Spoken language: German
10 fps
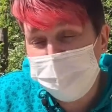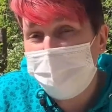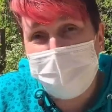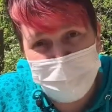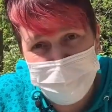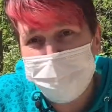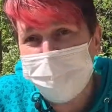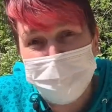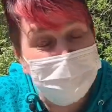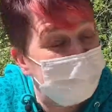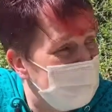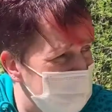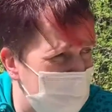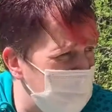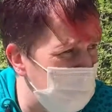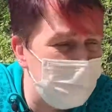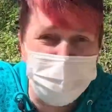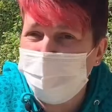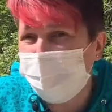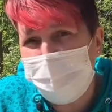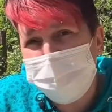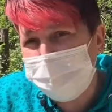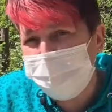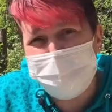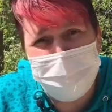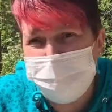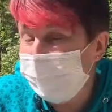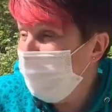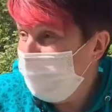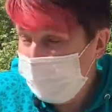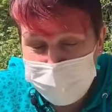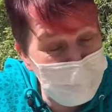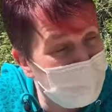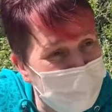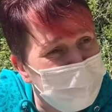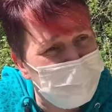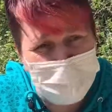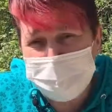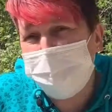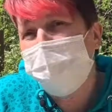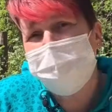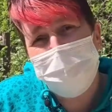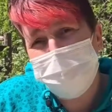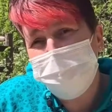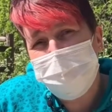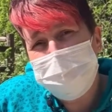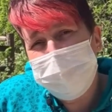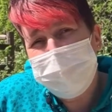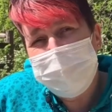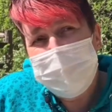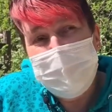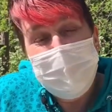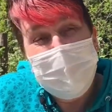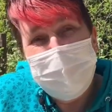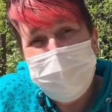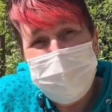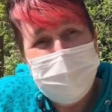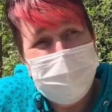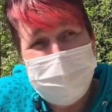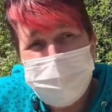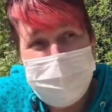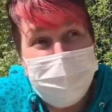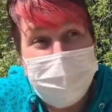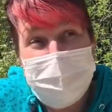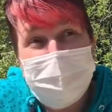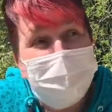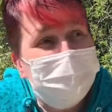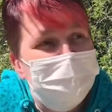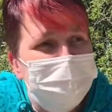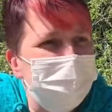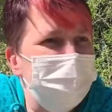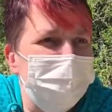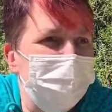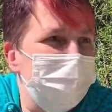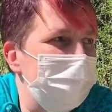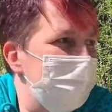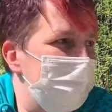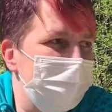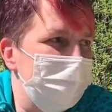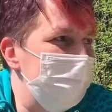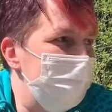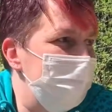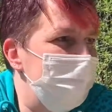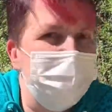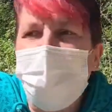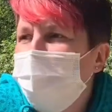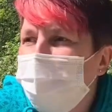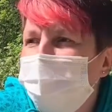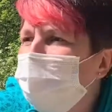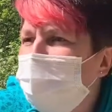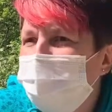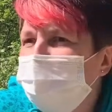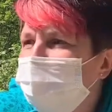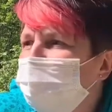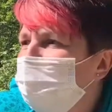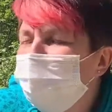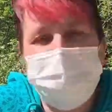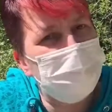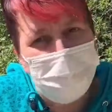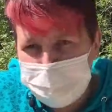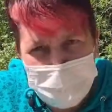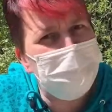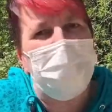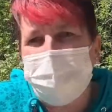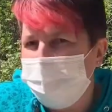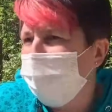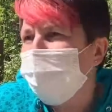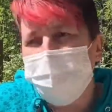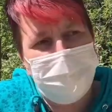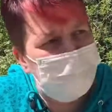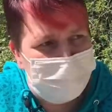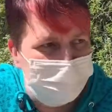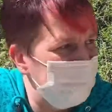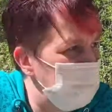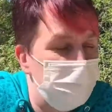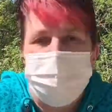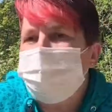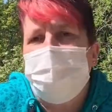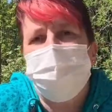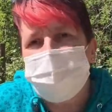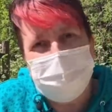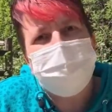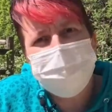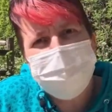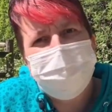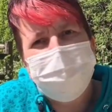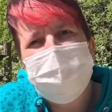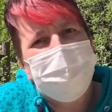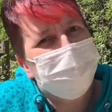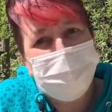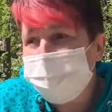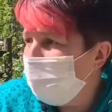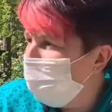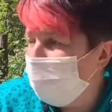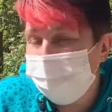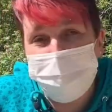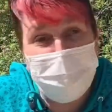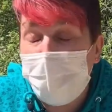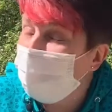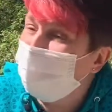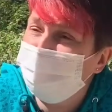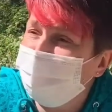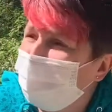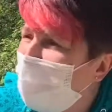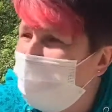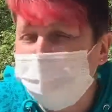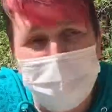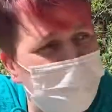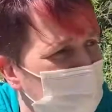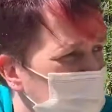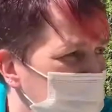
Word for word: beide. Immer ein offenes Ohr. Man hat immer einen Ansprechpartner. Ähm, es ist äh, ja einfach, das Komplettpaket ist so, wie es sein soll. Also ich habe wirklich überhaupt gar nichts, wo ich